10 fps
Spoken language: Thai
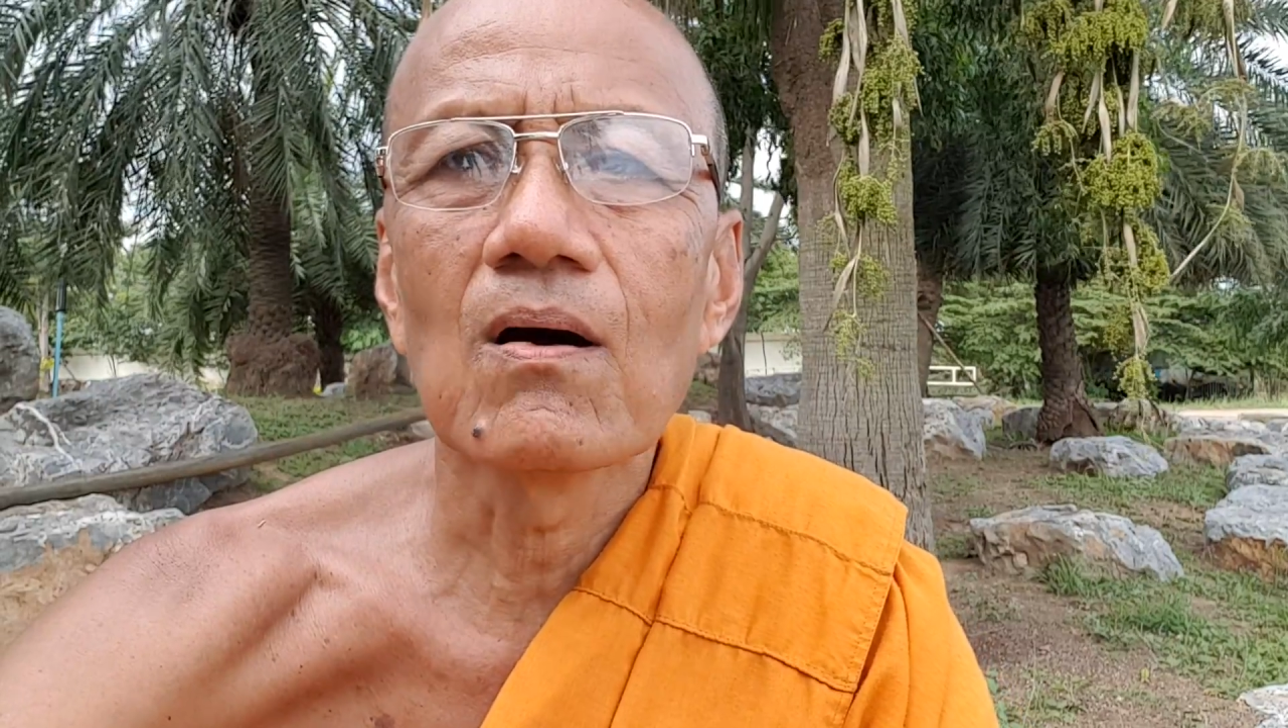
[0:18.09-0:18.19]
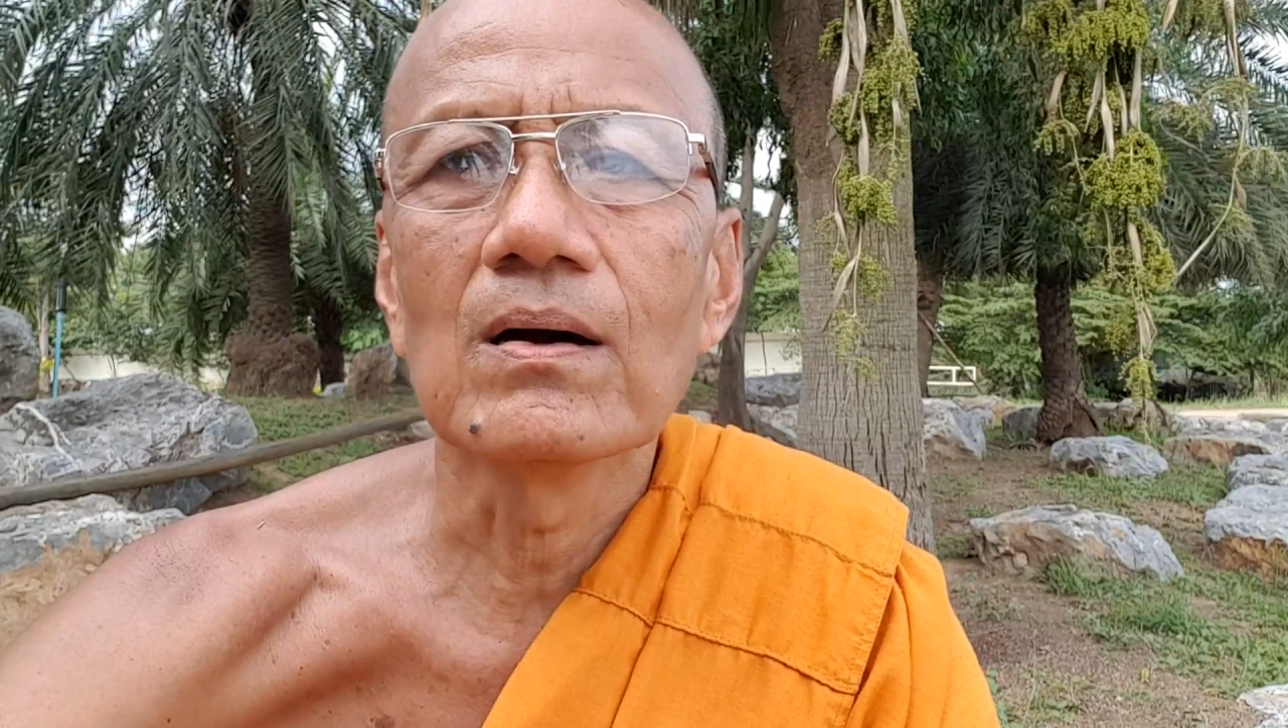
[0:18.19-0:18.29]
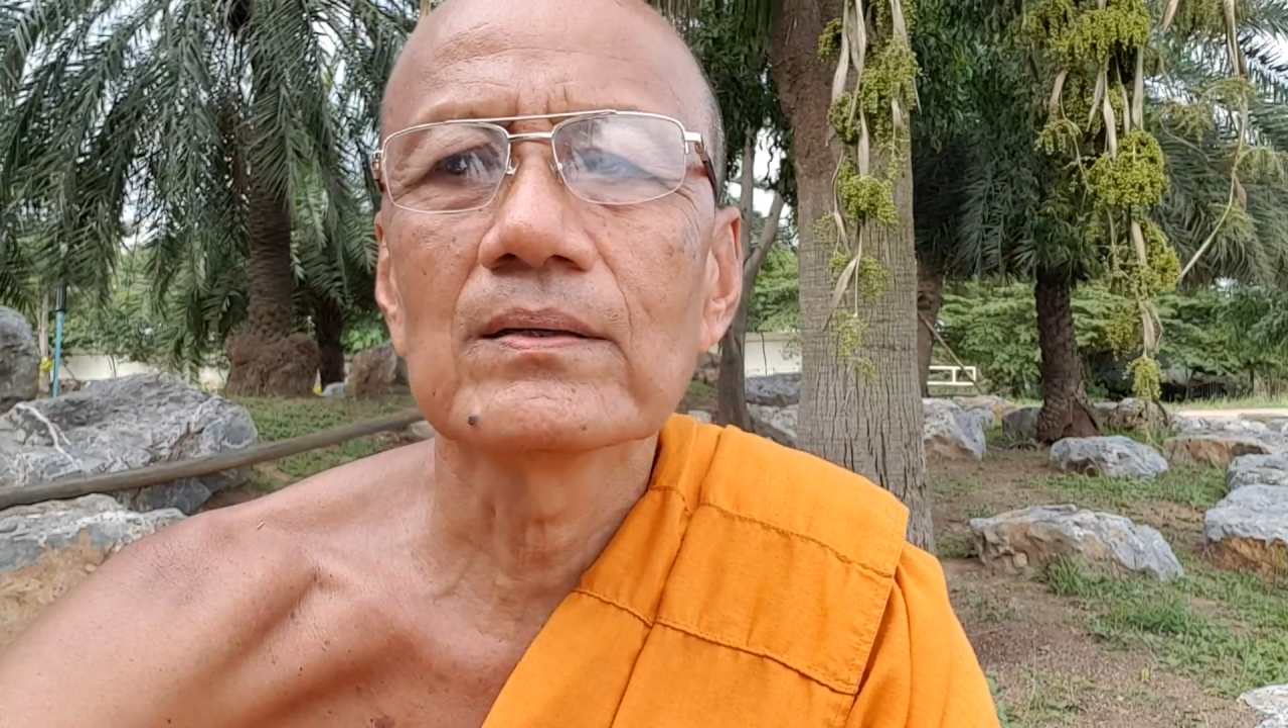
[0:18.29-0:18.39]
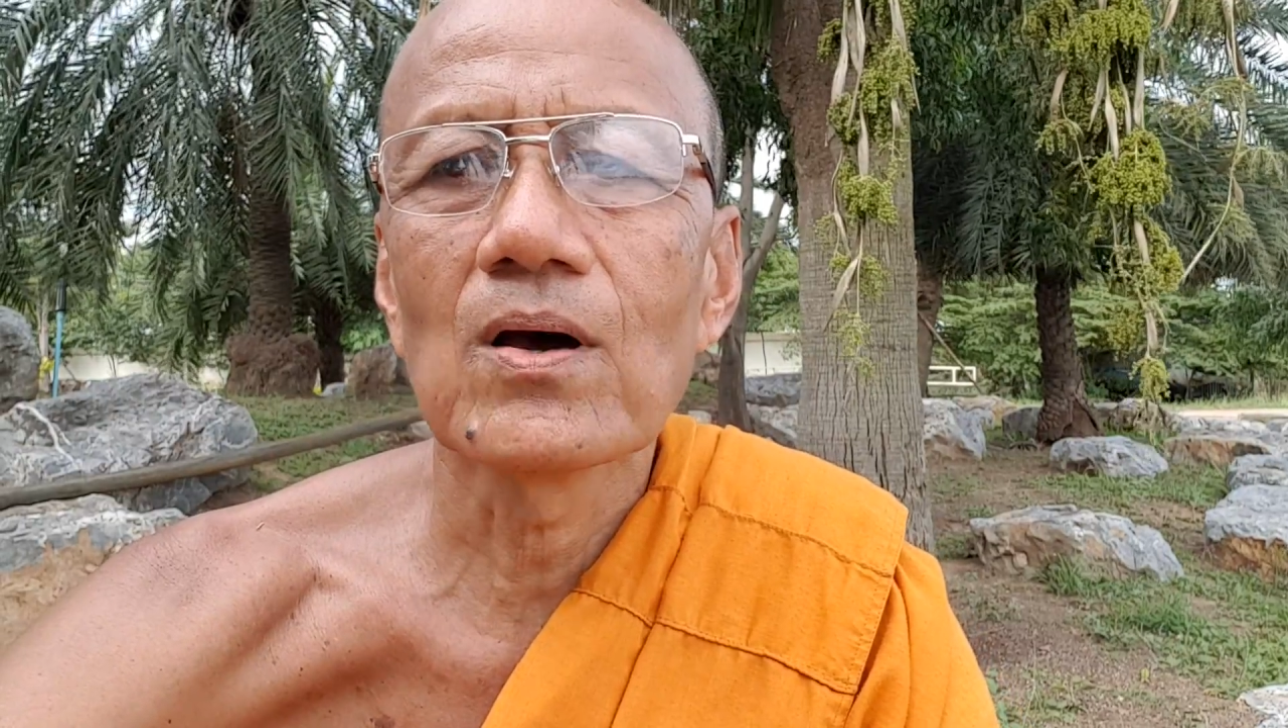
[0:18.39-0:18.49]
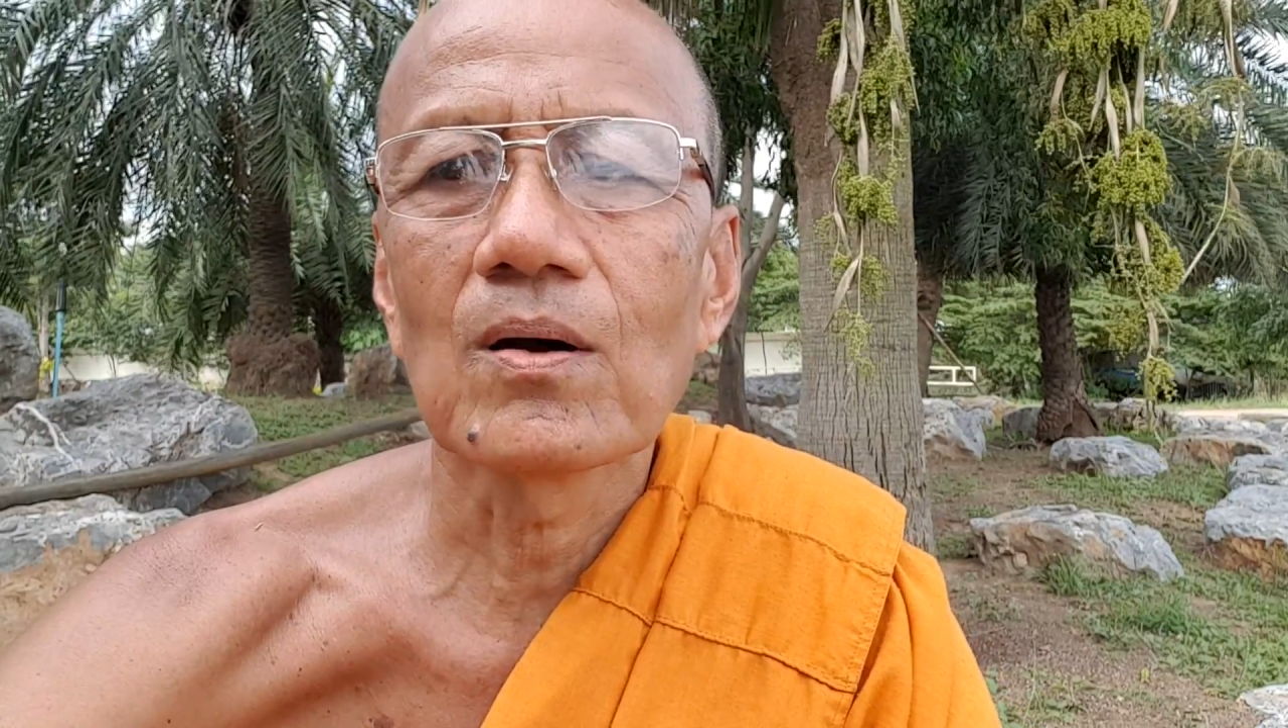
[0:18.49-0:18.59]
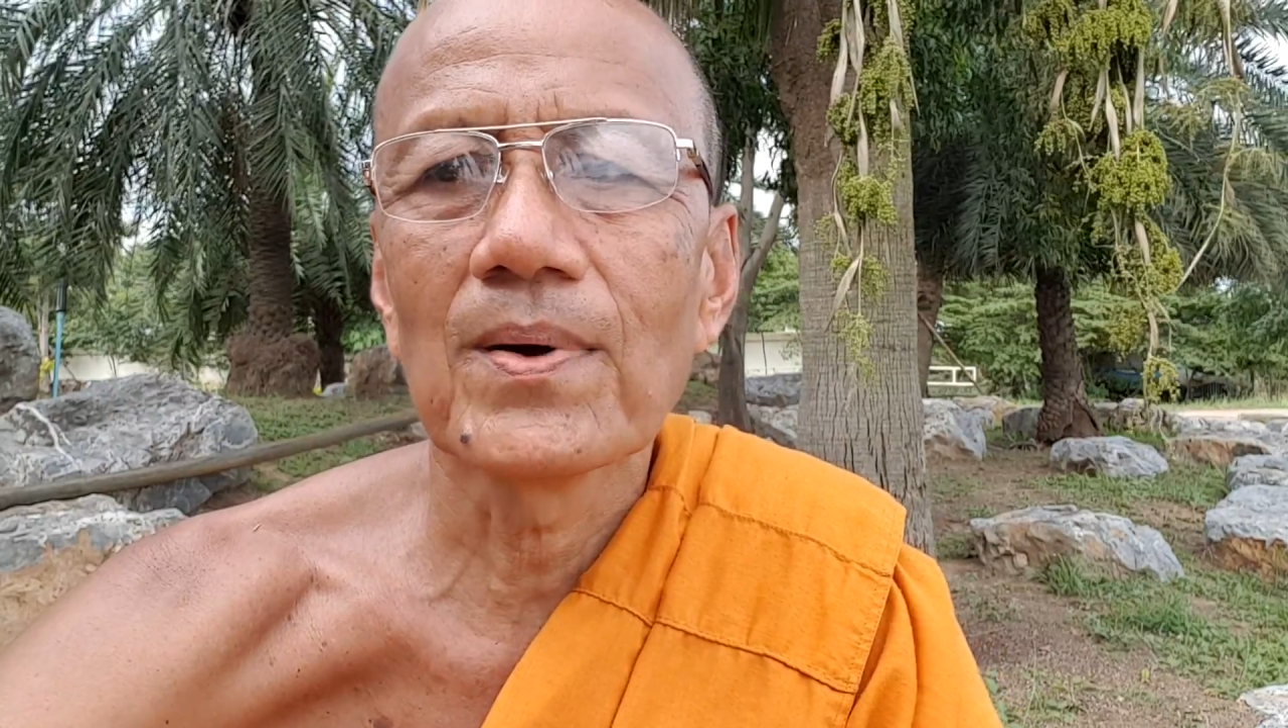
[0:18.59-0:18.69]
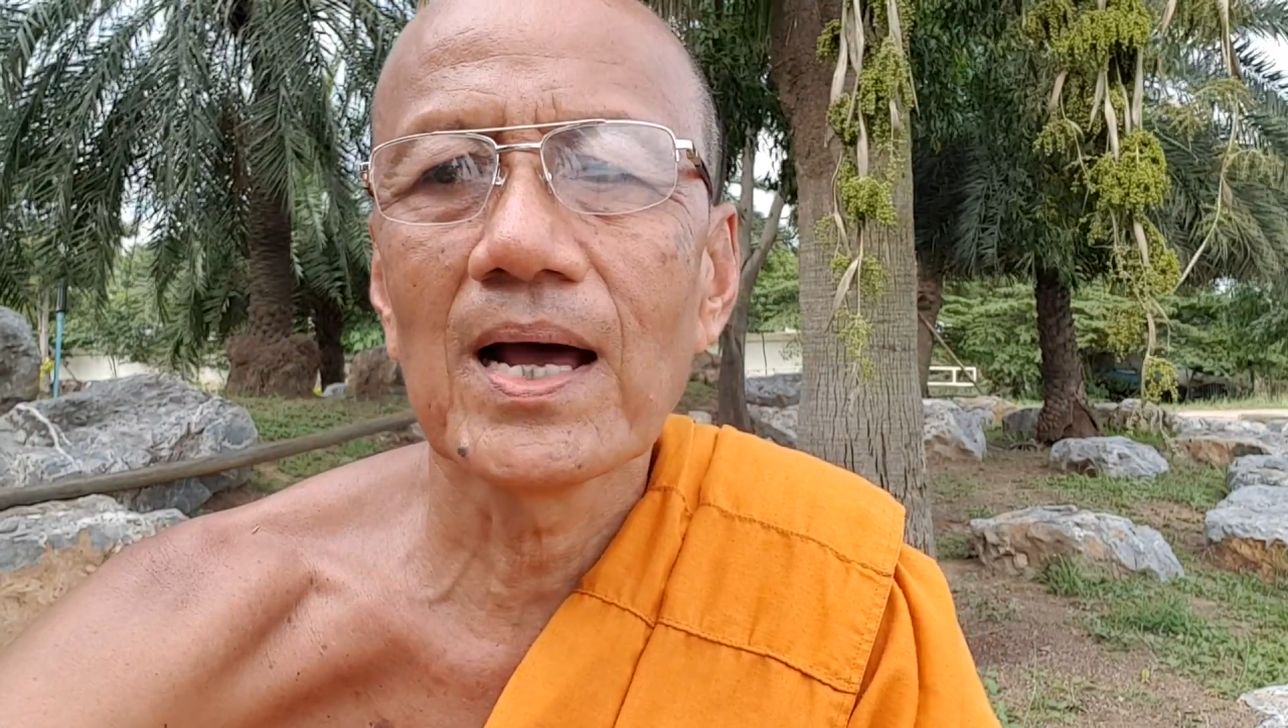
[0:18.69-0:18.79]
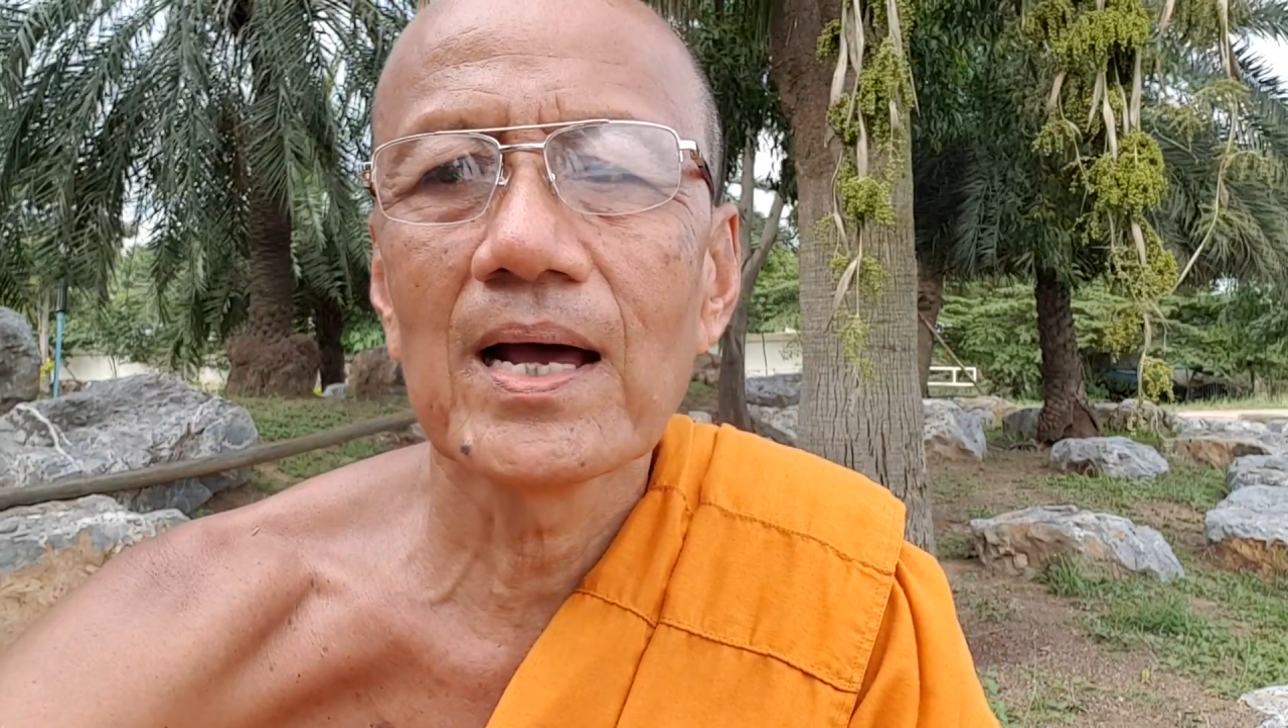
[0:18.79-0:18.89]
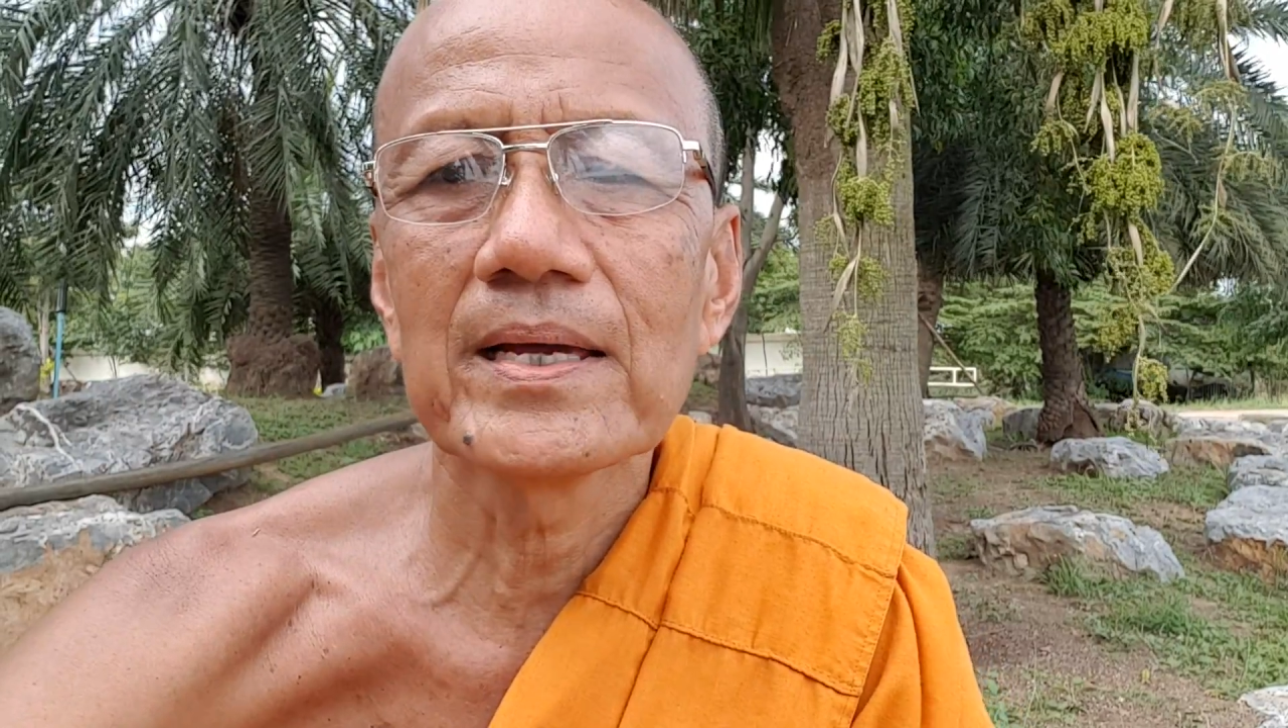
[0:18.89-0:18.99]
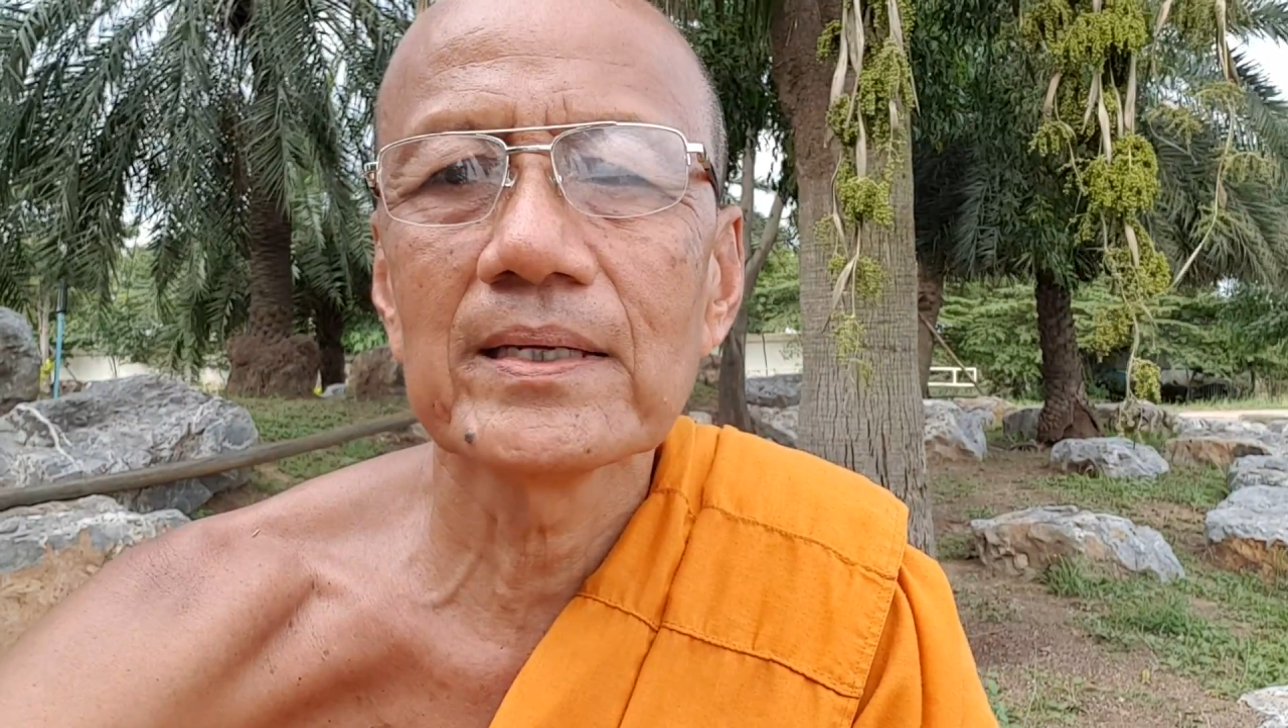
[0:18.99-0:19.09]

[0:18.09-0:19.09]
ของดอกไม้